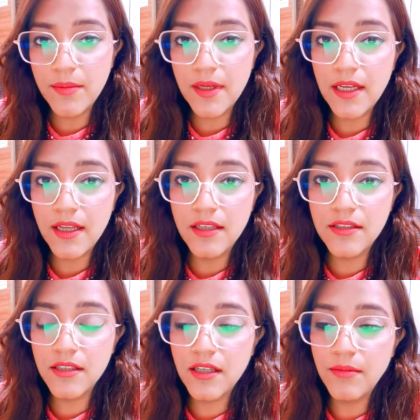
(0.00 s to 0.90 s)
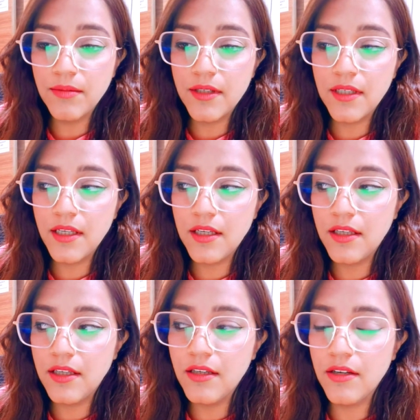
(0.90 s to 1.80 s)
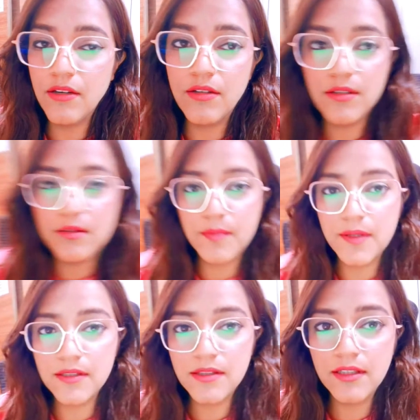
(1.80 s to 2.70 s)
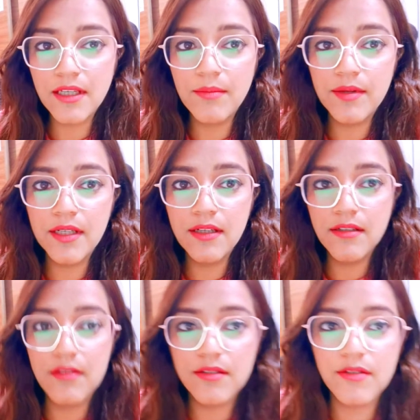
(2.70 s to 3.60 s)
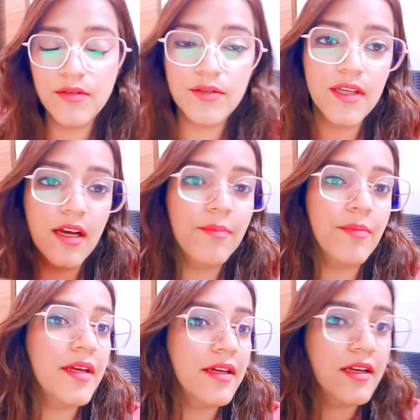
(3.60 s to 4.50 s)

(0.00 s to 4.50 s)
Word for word: मिला अलग से काम करने के लिए और पर्सनल कैबिन है और यहाँ पे